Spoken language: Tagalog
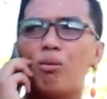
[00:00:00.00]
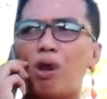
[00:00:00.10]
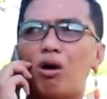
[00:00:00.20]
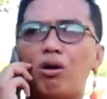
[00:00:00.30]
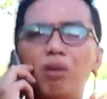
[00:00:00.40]

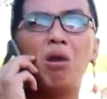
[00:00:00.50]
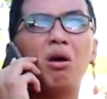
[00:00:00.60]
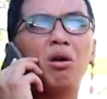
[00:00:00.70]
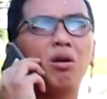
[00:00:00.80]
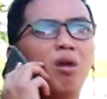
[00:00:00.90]
Mare. Eh,
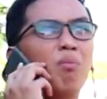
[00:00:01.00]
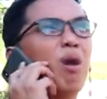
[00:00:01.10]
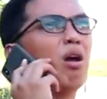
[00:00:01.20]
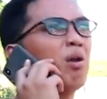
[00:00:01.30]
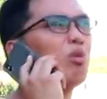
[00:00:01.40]
Mare, ang
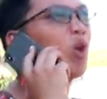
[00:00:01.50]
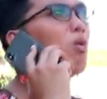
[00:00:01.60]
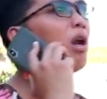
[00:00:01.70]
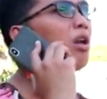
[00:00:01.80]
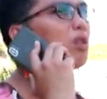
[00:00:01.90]
pare mo'y
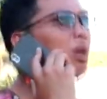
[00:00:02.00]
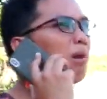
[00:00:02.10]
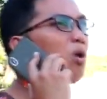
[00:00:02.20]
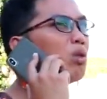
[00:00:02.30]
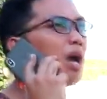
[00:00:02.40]
nawalan ng
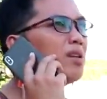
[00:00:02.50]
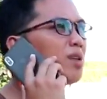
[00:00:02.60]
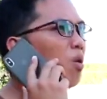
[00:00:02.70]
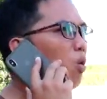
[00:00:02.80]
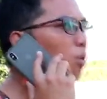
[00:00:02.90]
trabaho dahil sa
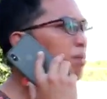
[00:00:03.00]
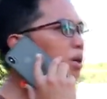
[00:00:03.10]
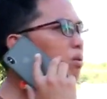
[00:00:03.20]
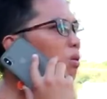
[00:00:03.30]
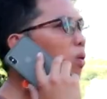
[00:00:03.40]
COVID.
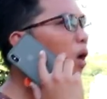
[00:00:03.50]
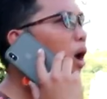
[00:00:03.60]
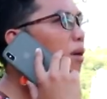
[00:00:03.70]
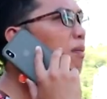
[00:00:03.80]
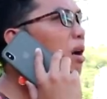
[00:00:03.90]
Oo.
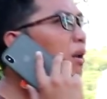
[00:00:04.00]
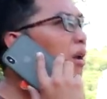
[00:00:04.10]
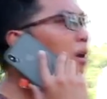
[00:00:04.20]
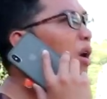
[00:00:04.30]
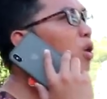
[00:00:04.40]
Mare,
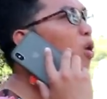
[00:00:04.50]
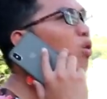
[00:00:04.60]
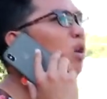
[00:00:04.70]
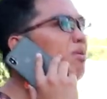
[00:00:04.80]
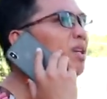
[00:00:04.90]
ngayon ako
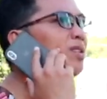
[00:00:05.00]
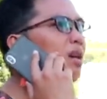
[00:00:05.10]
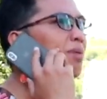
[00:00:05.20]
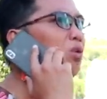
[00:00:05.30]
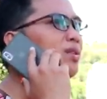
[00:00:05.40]
ulit
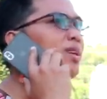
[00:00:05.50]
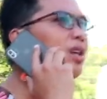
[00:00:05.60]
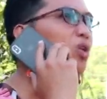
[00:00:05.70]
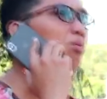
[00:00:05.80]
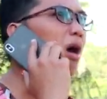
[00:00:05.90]
magsasabi ulit sa
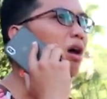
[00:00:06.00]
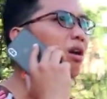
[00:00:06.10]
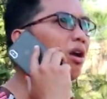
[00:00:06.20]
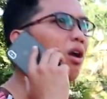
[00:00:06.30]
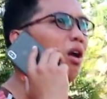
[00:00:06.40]
iyo,
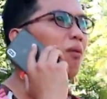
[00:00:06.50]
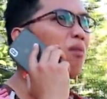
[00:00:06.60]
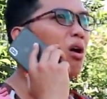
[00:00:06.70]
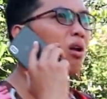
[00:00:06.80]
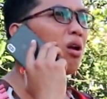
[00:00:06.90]
Mare.
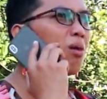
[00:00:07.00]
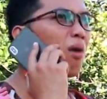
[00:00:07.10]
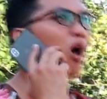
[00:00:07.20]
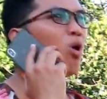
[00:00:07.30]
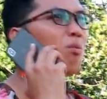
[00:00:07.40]
Mare,
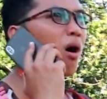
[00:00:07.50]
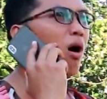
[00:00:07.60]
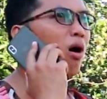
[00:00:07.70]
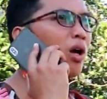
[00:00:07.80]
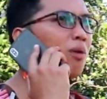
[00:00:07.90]
baka naman
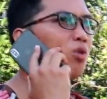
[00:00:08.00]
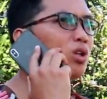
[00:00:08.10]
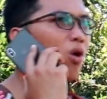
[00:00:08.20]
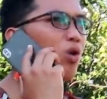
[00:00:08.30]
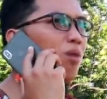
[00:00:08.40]
makakahiram
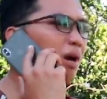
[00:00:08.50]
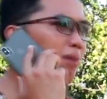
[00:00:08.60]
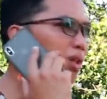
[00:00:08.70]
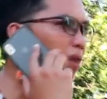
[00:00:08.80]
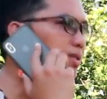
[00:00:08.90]
ulit ako ng
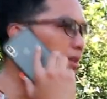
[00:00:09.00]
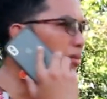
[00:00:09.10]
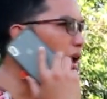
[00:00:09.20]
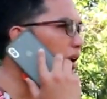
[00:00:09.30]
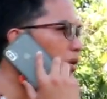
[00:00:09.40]
5,000,
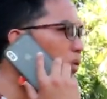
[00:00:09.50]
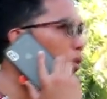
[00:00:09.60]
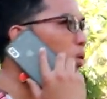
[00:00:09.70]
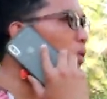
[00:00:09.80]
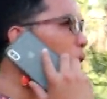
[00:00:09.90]
Mare.
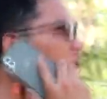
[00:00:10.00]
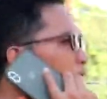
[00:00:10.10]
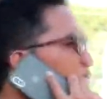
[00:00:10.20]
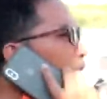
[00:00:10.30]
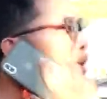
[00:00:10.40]
Oo.
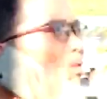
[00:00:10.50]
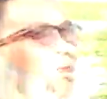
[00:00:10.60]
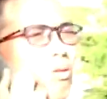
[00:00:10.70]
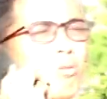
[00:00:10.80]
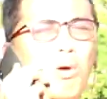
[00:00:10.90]
Dahil
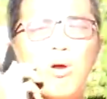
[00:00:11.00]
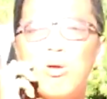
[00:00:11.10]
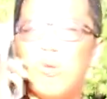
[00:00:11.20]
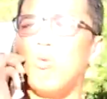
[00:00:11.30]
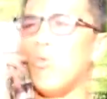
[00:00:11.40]
ba, Mare,
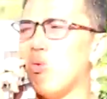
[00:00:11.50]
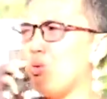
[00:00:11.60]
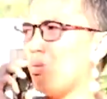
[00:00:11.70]
oo.